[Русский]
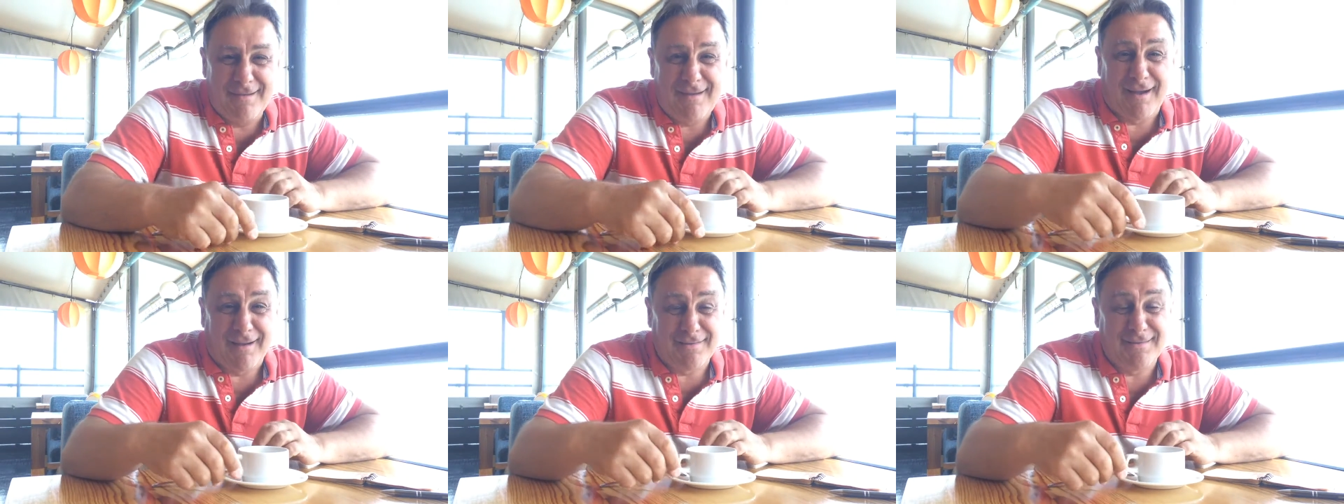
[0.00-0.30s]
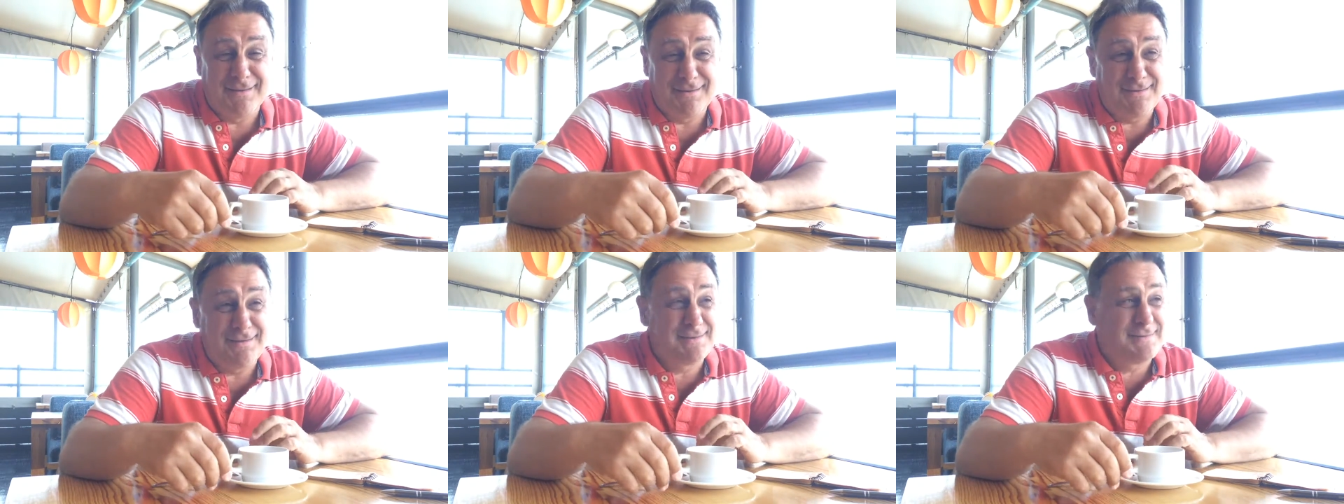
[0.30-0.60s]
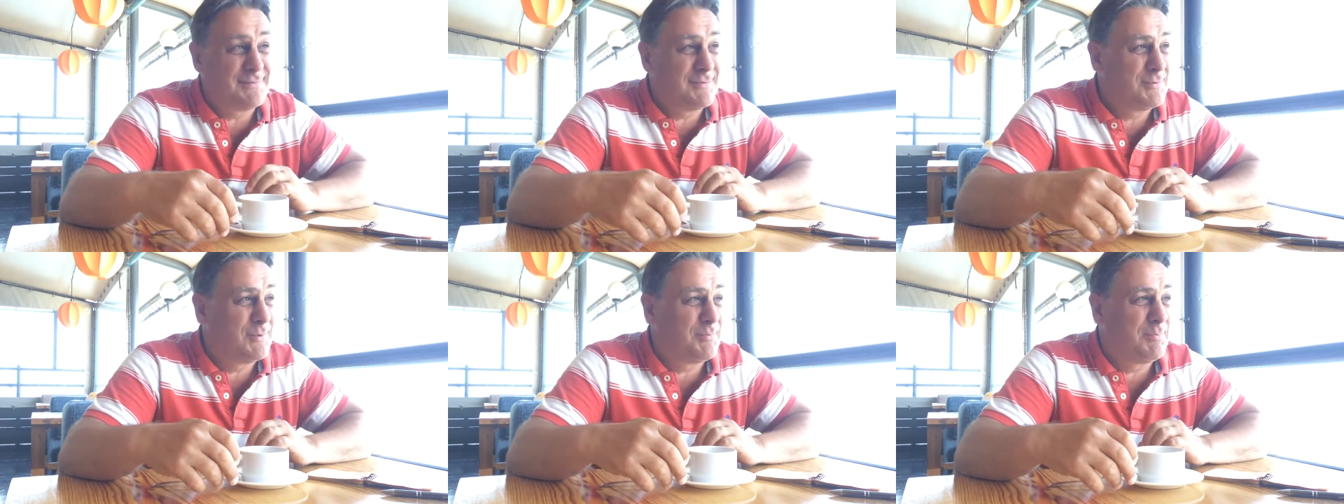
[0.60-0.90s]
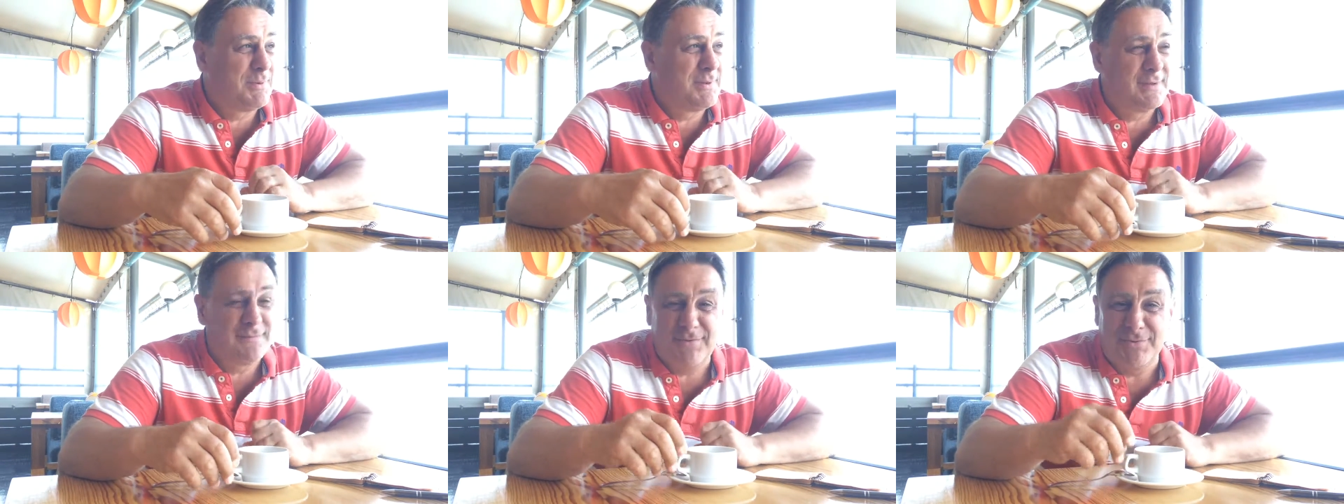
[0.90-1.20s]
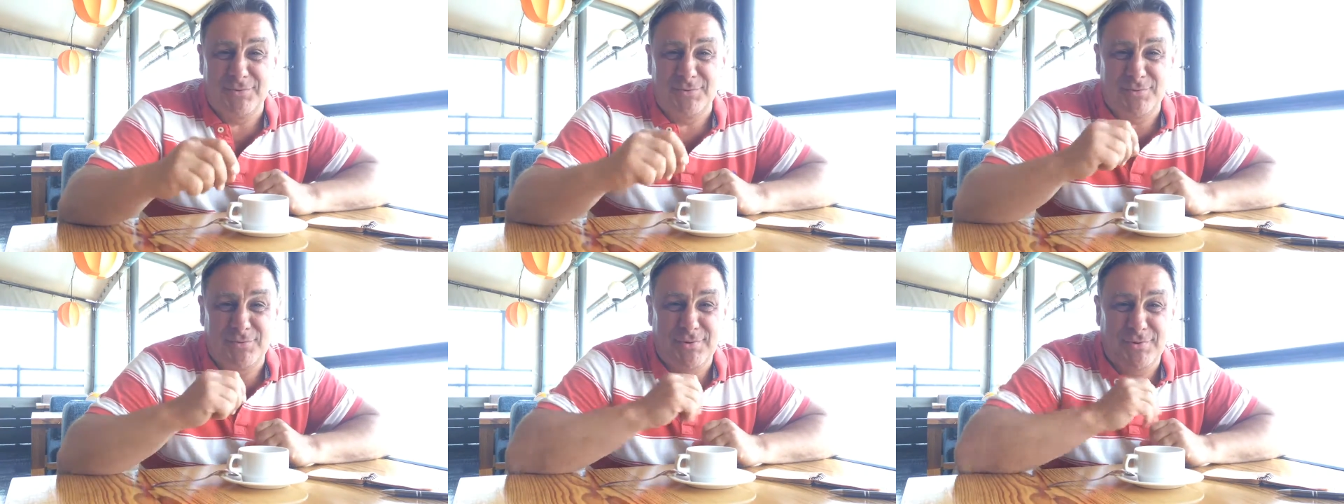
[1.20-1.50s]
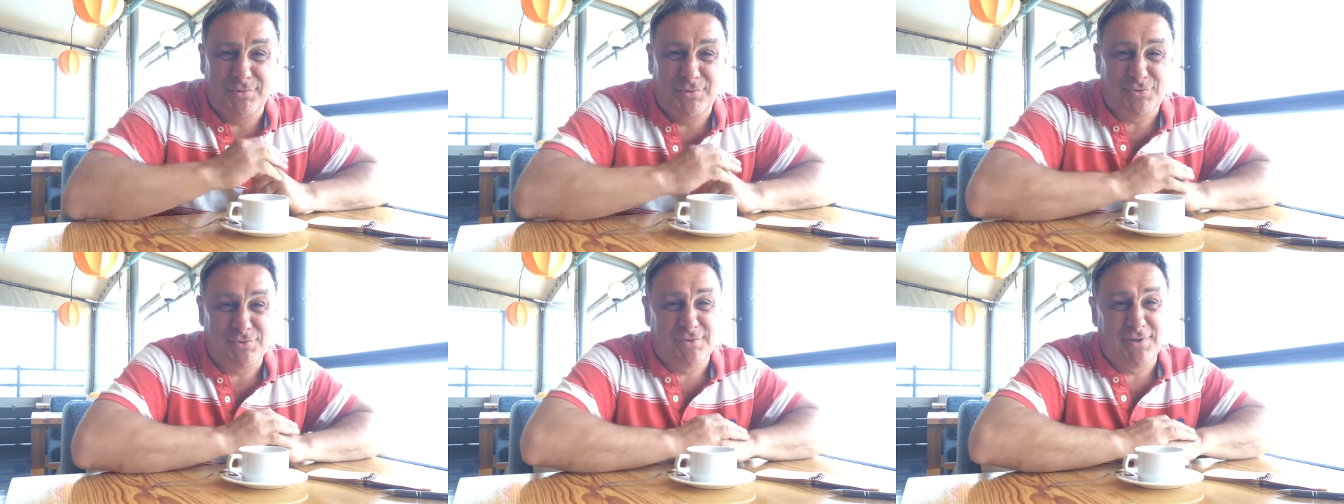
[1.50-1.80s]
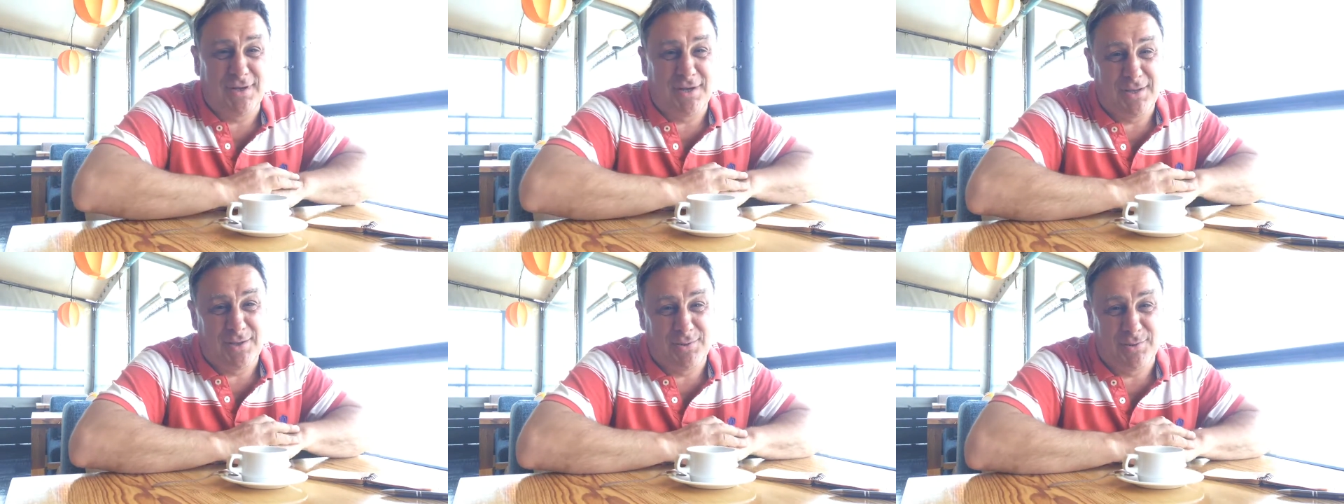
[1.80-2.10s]
как найти свою половинку и
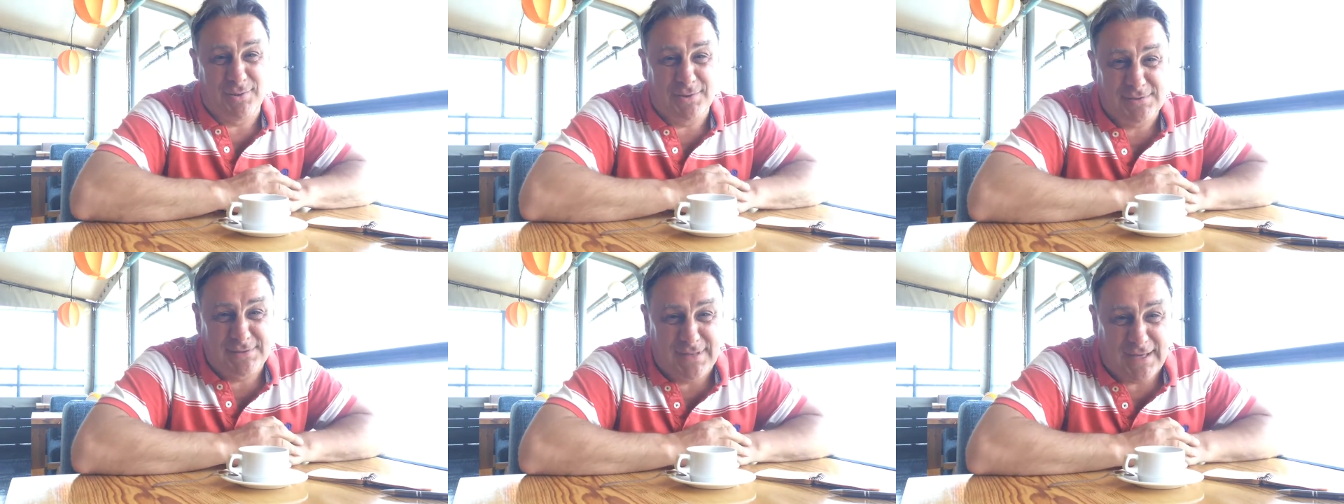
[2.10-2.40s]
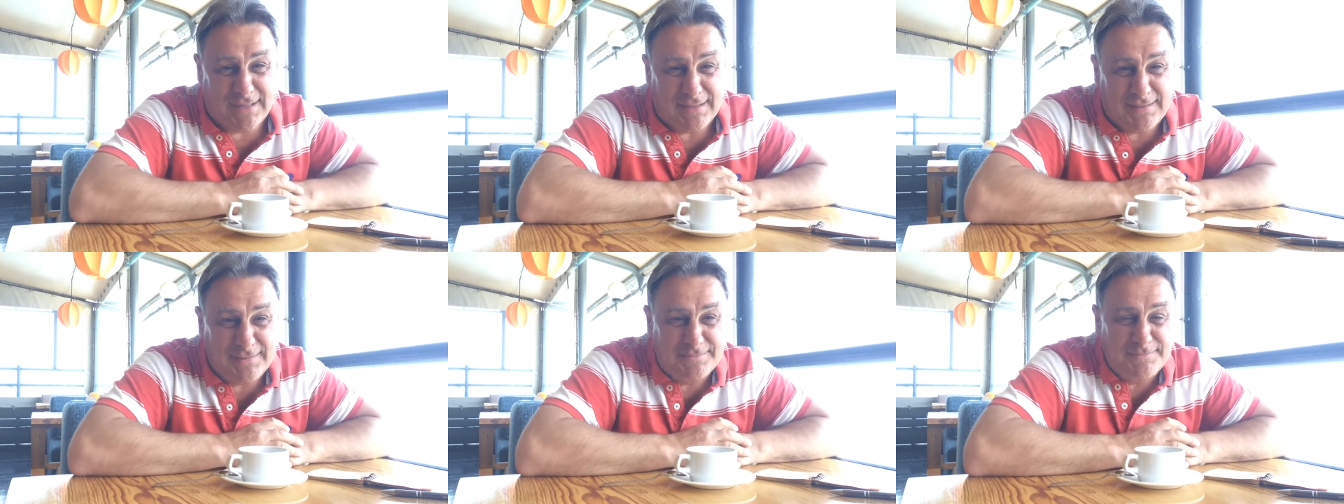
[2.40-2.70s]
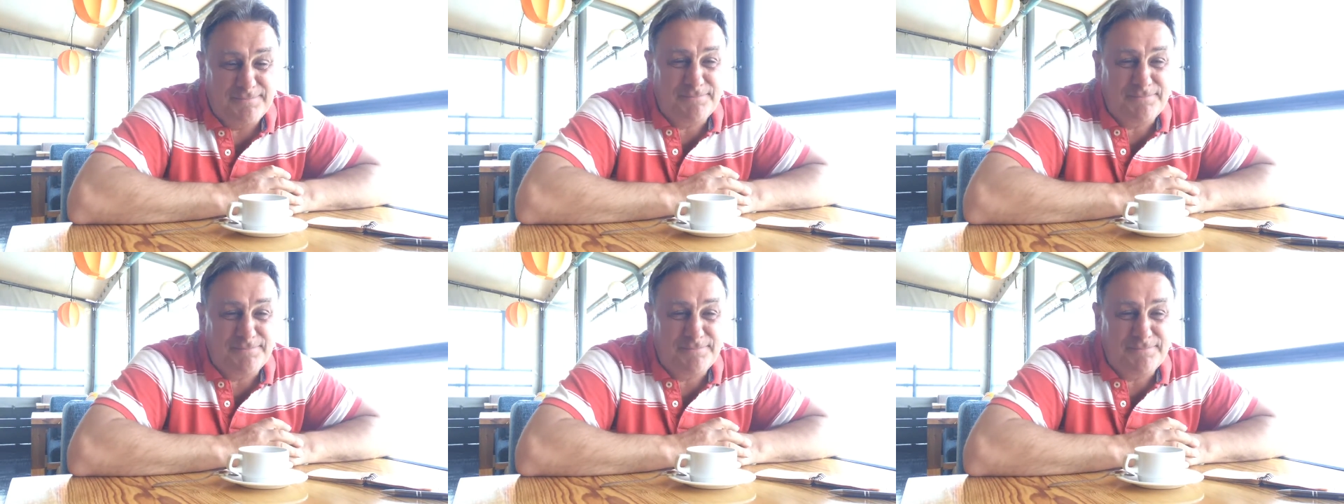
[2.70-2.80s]
нужно ли ее искать.